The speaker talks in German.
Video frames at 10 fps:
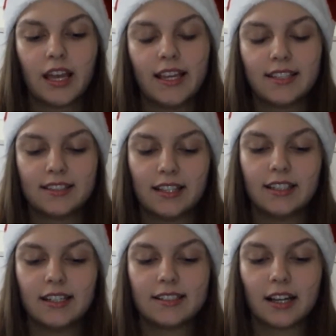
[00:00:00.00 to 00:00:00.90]
Echt
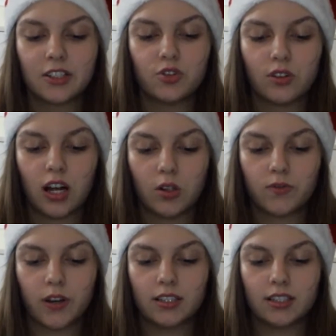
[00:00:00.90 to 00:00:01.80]
nett, sage ich zu
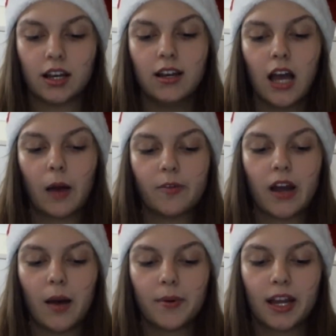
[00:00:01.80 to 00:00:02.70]
Carlos Vater, aber
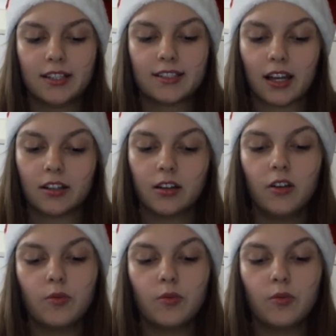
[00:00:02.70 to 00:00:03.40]
wir haben keine Zeit.